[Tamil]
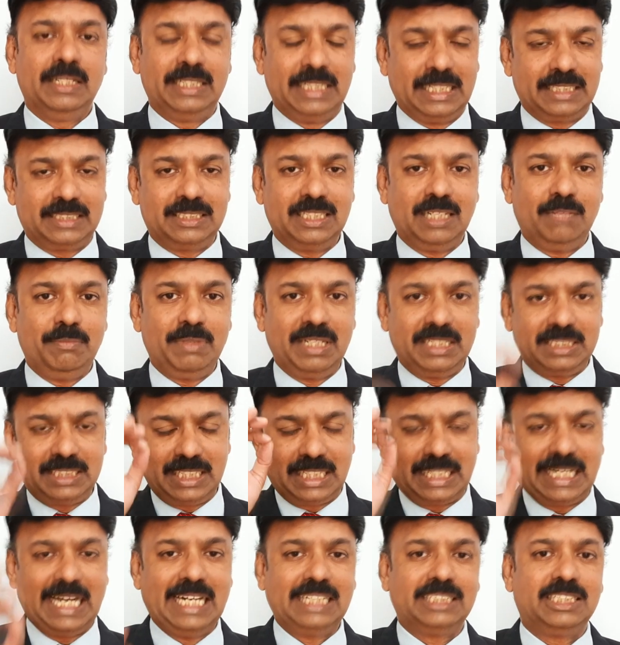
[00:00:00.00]

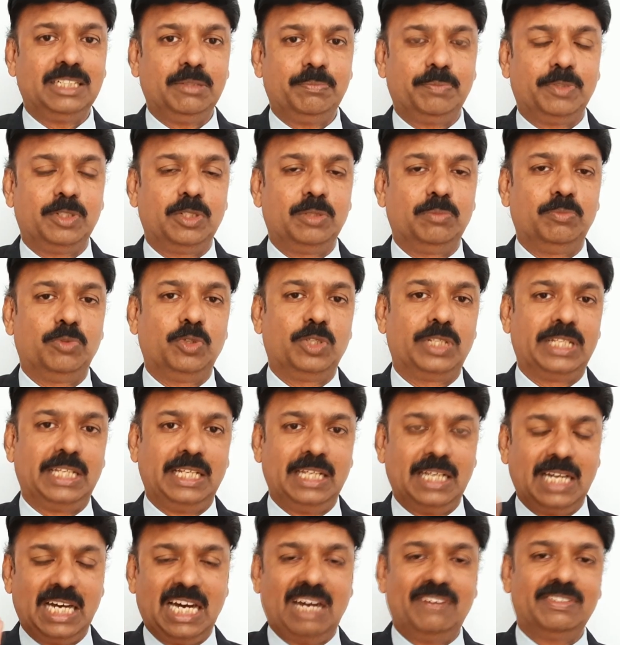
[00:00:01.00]
எக்ஸாமினேஷனை கேன்சல் பண்ணும்போதே
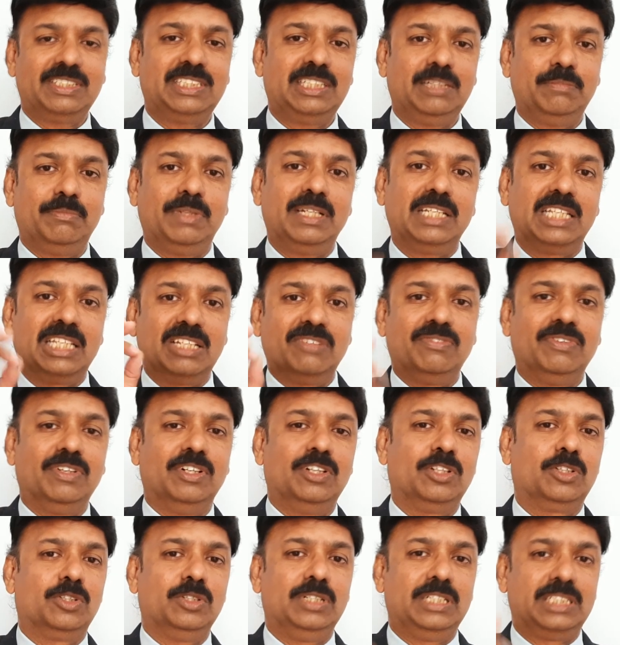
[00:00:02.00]
அவசியமாக
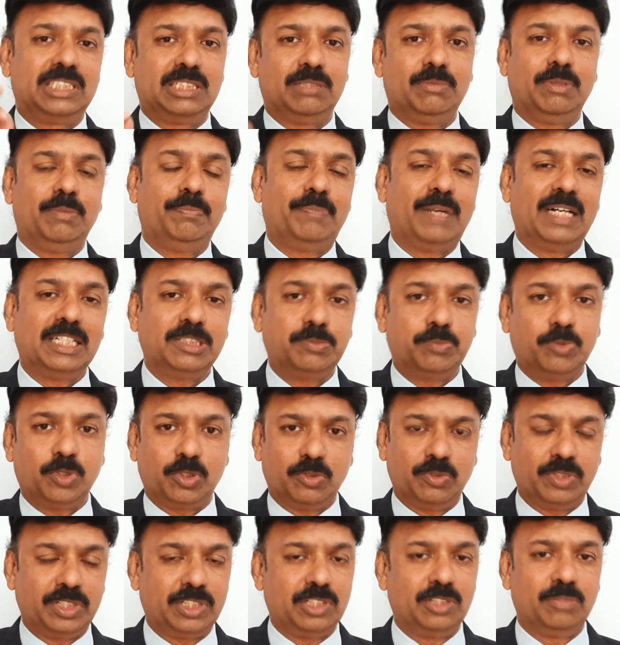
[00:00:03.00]
இவங்களுக்கும் நிச்சயமாக பாஸ்
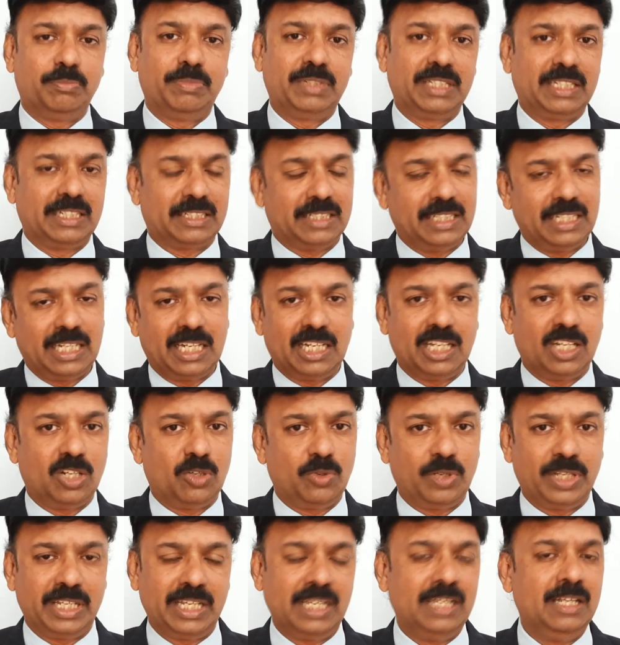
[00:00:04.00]
போட வைக்கணும் அப்படிங்கிறது தான்
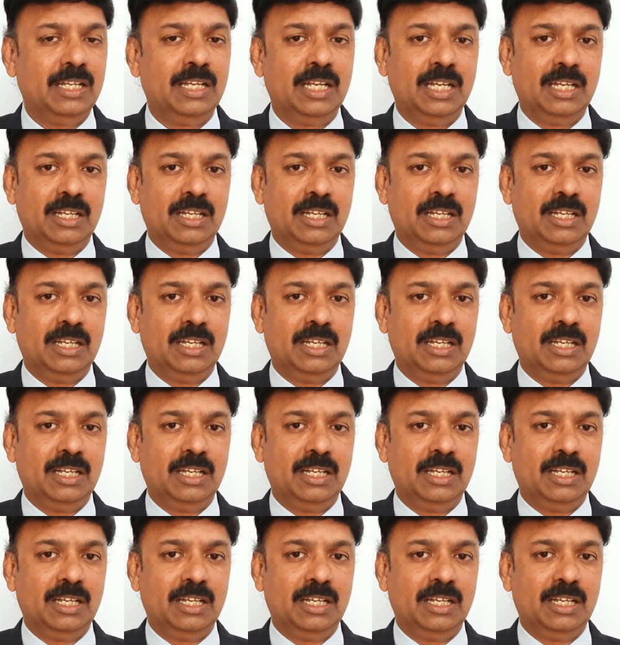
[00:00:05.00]
எல்லாருடைய